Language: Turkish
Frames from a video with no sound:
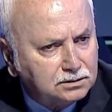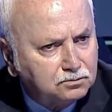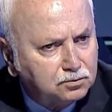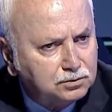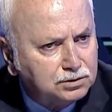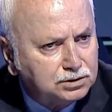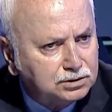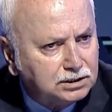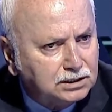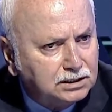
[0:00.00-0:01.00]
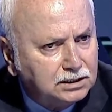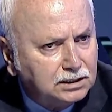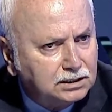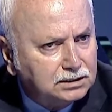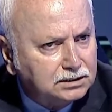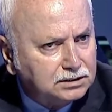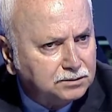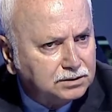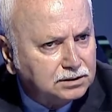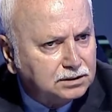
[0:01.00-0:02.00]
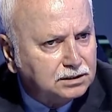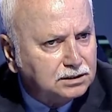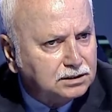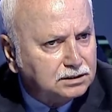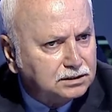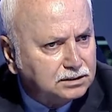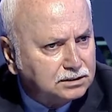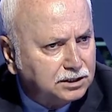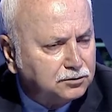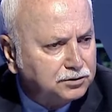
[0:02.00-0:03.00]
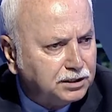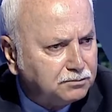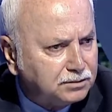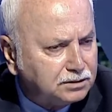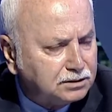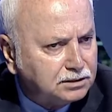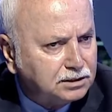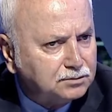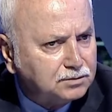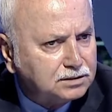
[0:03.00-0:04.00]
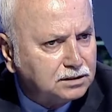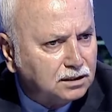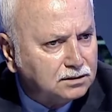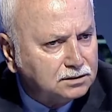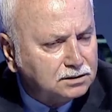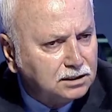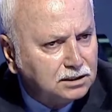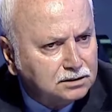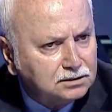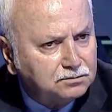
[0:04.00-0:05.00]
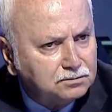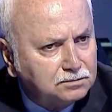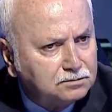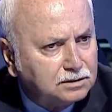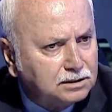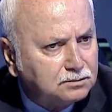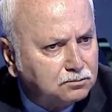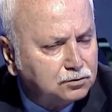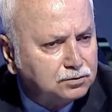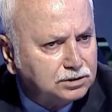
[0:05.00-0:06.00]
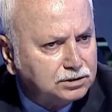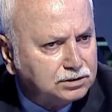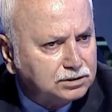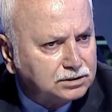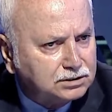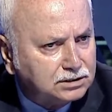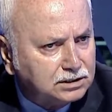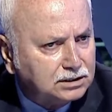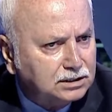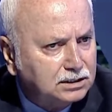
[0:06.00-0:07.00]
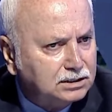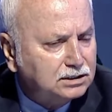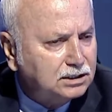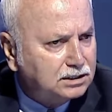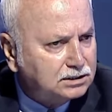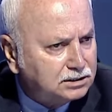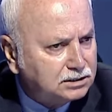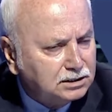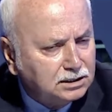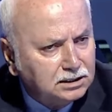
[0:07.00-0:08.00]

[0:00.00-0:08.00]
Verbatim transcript: bunun için de e, tabii ki e, yer önemliydi. Yerimizi aldık tabii, ve bunun neticesinde ileriki